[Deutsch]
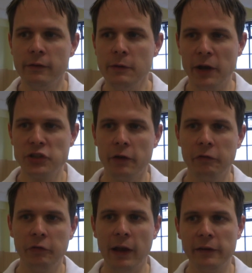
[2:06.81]
die
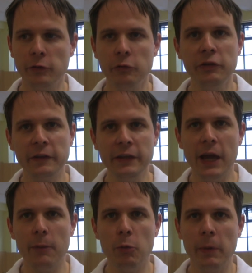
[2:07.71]
Mannschaft vielleicht so wie
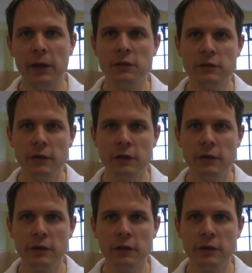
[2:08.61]
Trier im Moment